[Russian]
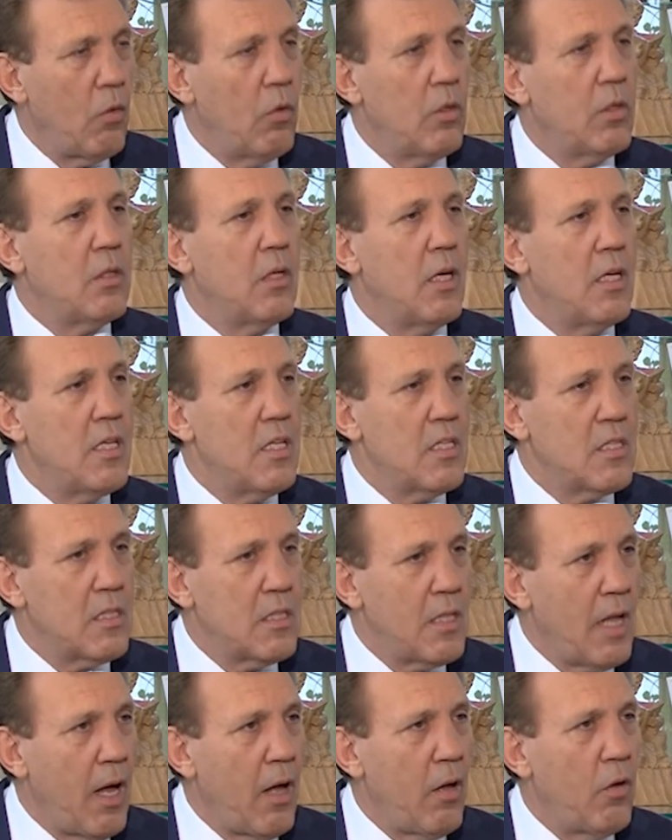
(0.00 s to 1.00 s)
народ, они
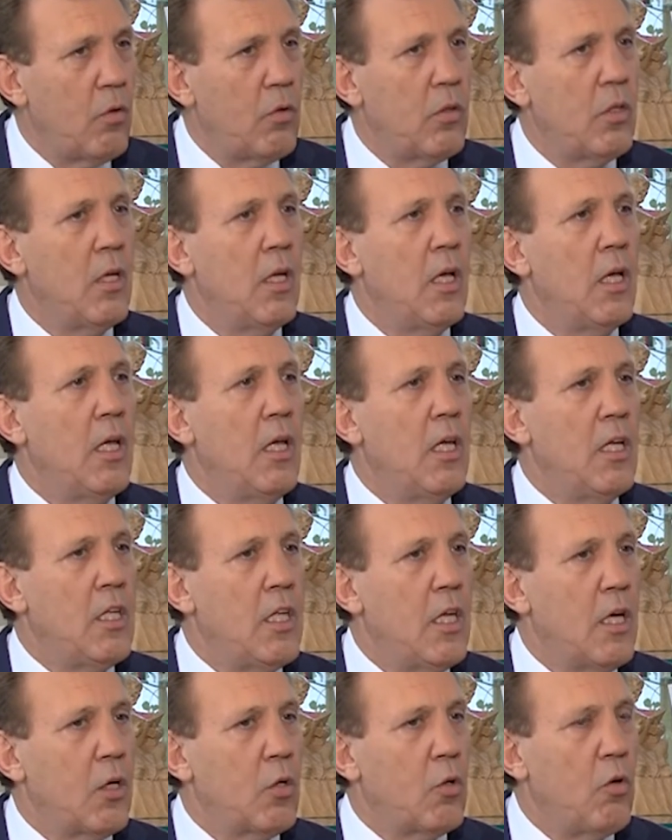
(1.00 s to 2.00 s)
знают, и
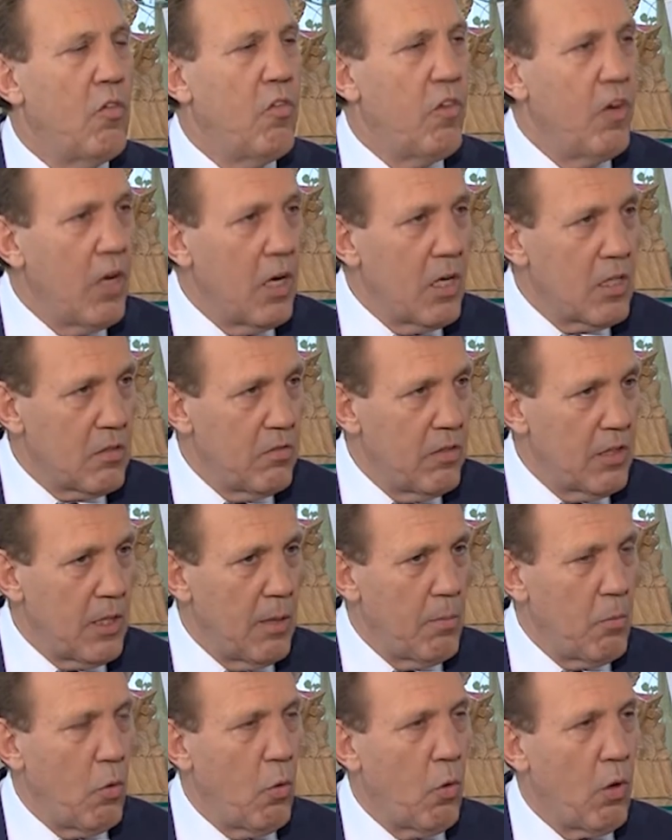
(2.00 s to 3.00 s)
те, кто вырос в
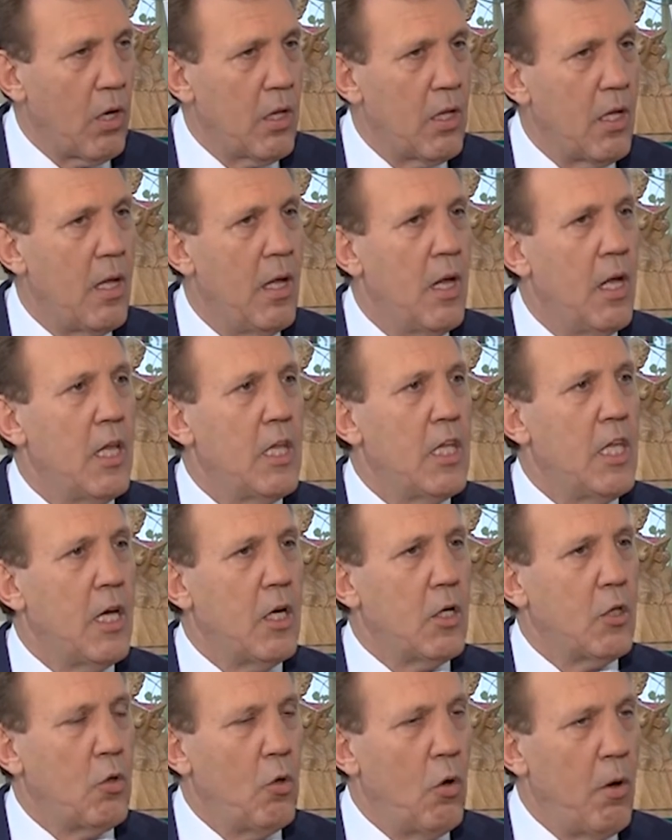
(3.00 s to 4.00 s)
этом городе,
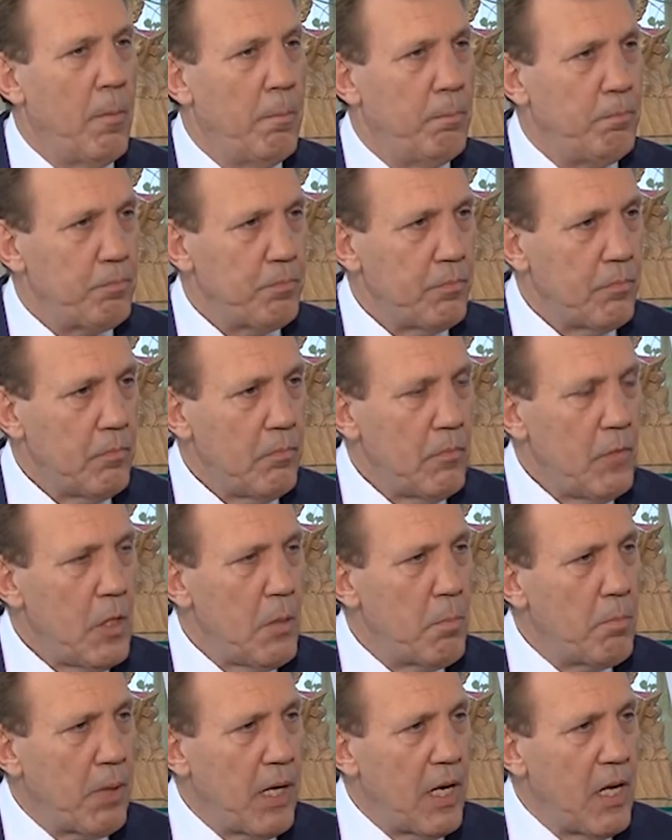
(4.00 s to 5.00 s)
те, кто
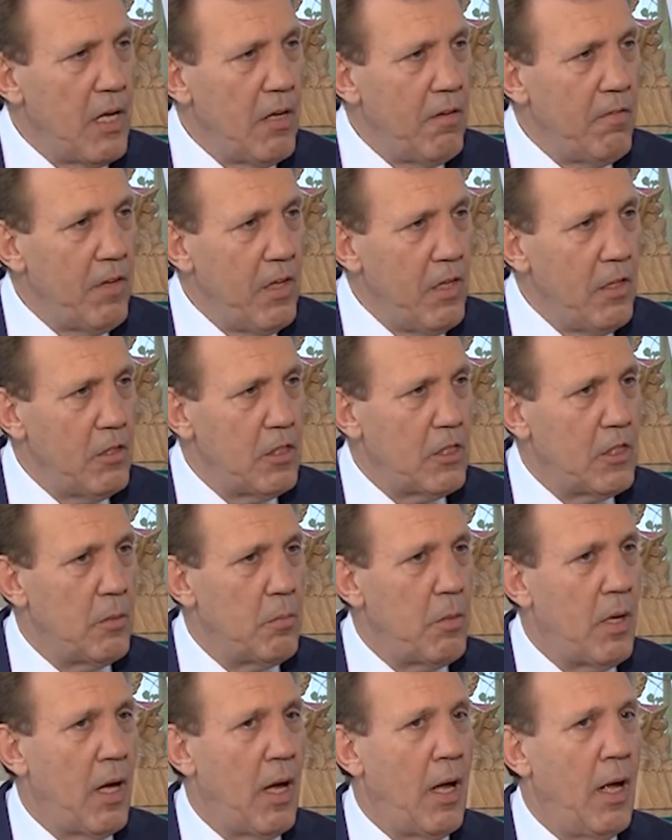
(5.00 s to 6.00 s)
проявил
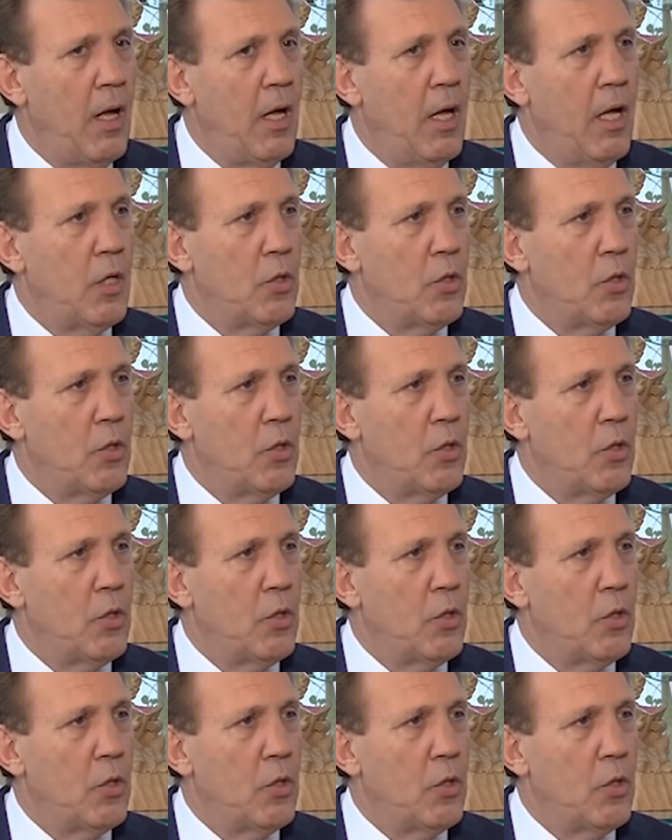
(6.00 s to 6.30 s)
себя,